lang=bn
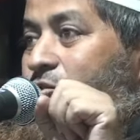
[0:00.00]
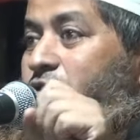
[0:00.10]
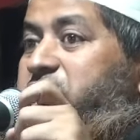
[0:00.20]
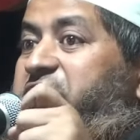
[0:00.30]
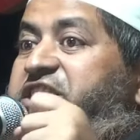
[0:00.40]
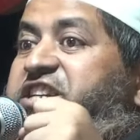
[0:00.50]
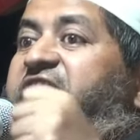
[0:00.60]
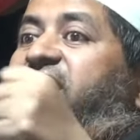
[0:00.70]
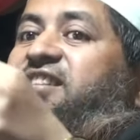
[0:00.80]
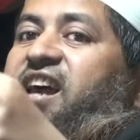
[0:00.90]
রোগকে
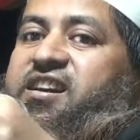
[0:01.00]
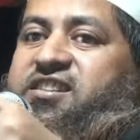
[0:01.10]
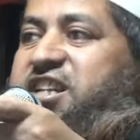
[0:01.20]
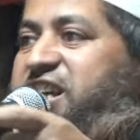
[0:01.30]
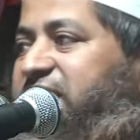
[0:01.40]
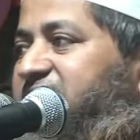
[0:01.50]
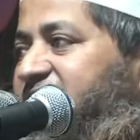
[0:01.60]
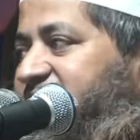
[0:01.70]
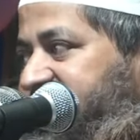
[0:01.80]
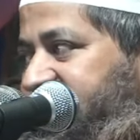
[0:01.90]
ঠেক দেয় টিকা
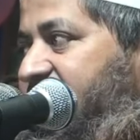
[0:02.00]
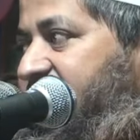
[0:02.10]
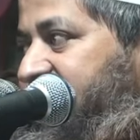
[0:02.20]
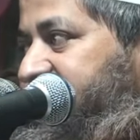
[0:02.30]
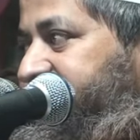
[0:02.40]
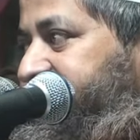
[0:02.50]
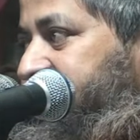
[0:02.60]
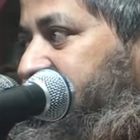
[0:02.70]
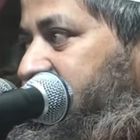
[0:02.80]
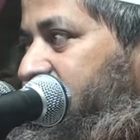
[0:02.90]
দেয় না টিকা
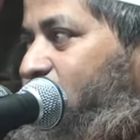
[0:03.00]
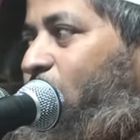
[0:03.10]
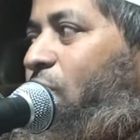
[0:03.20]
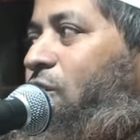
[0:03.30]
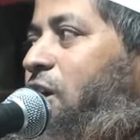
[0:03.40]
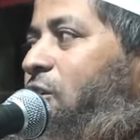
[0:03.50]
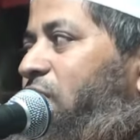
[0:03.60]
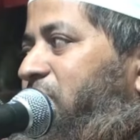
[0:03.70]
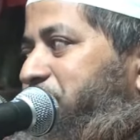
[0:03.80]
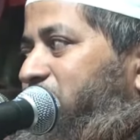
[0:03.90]
করোনা
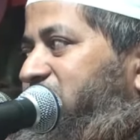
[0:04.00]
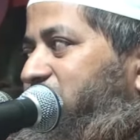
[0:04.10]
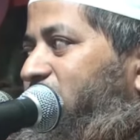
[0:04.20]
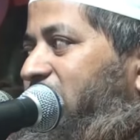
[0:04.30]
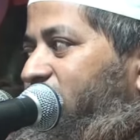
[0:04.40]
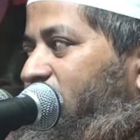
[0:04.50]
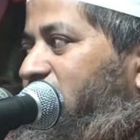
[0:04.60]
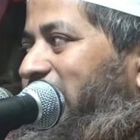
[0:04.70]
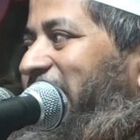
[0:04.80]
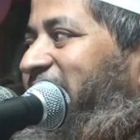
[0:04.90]
হওয়ার পর দিব না
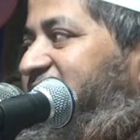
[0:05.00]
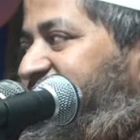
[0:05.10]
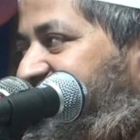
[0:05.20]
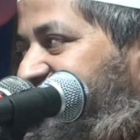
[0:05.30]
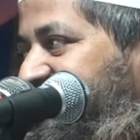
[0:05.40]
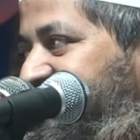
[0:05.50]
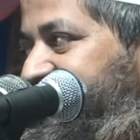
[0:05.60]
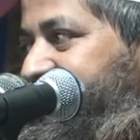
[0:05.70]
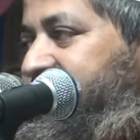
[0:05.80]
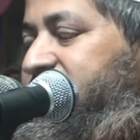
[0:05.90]
করোনার আগে
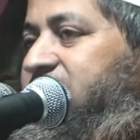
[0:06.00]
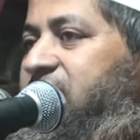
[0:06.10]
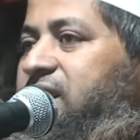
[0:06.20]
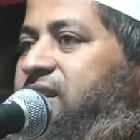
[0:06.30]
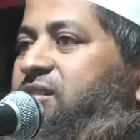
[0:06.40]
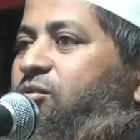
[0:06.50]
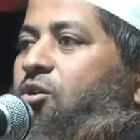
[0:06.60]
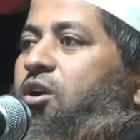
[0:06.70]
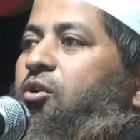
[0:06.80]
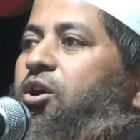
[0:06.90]

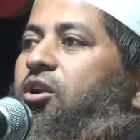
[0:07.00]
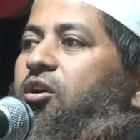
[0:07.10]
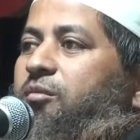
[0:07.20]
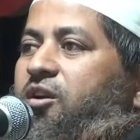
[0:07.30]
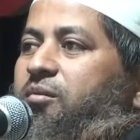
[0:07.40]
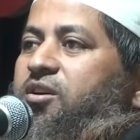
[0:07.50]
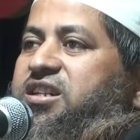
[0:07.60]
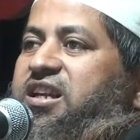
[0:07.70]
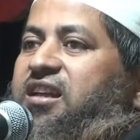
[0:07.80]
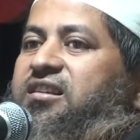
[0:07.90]
করোনা হইলেও মরবো
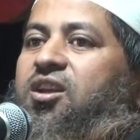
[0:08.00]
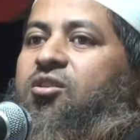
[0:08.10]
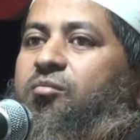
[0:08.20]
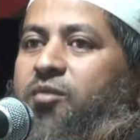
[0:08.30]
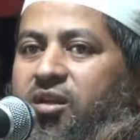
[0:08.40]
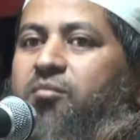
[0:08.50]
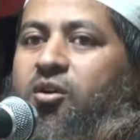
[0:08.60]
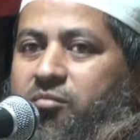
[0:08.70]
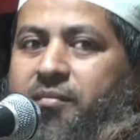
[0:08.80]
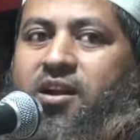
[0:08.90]
টিকা দিলেও বলে
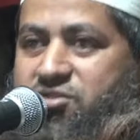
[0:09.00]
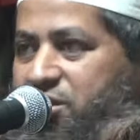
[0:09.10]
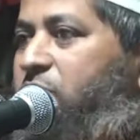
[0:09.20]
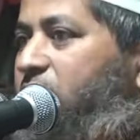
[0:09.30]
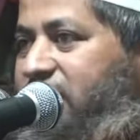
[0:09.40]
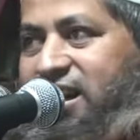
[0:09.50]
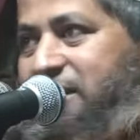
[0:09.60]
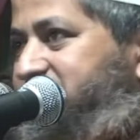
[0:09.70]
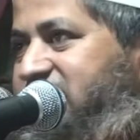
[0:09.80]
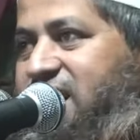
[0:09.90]
মরবো মানুষে কয় আর
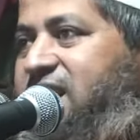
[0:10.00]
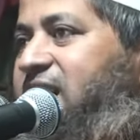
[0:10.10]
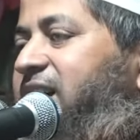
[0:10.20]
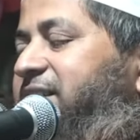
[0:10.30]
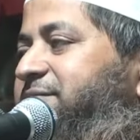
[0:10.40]
কেন জানি না